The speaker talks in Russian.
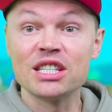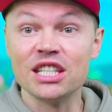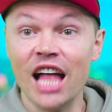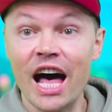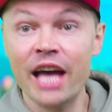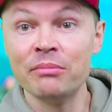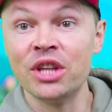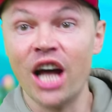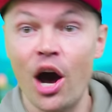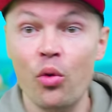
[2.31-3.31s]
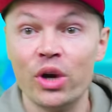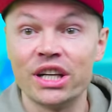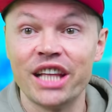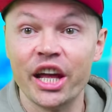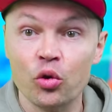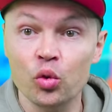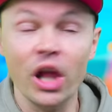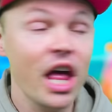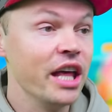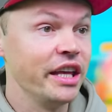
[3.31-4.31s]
Slime Tower Tycoon.